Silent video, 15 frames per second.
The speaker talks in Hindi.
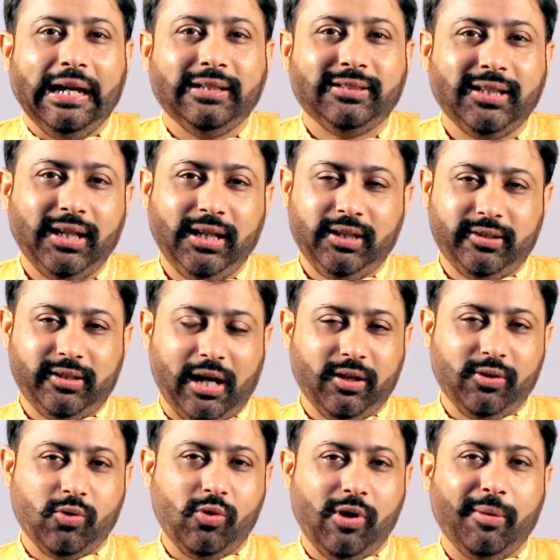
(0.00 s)
ऐसे
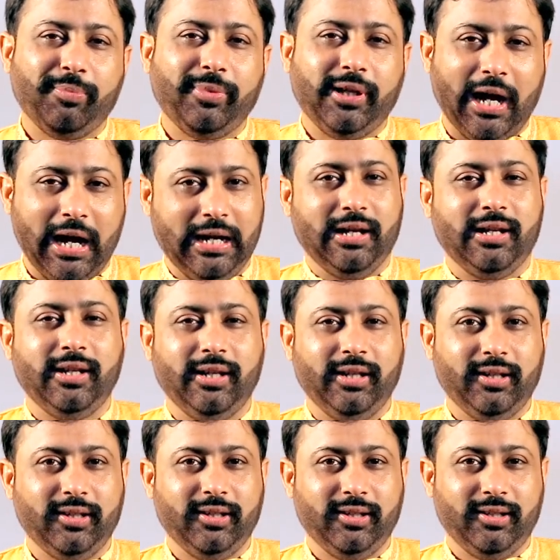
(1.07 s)
इंसान को आप क्या
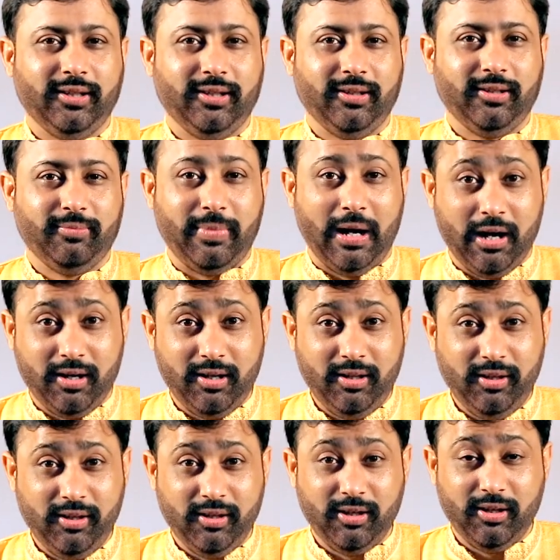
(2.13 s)
कहेंगे
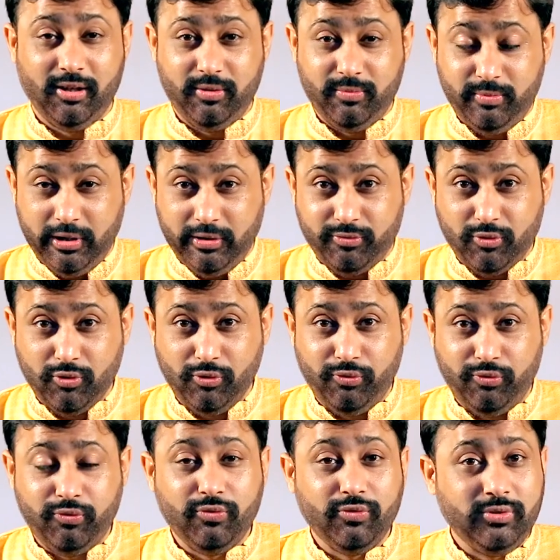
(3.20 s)
पागल
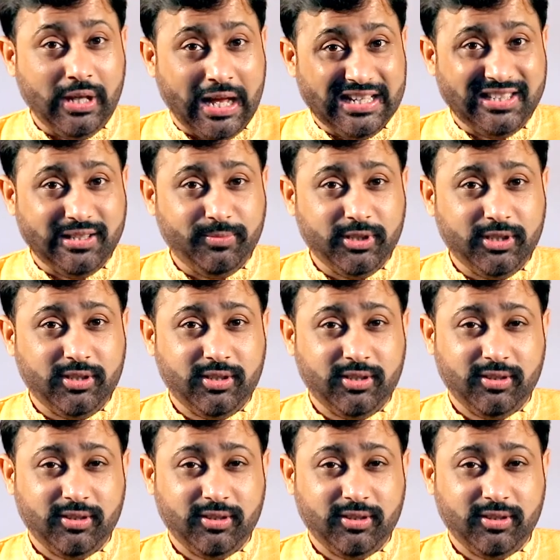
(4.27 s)
बेवकूफ़ ना समझ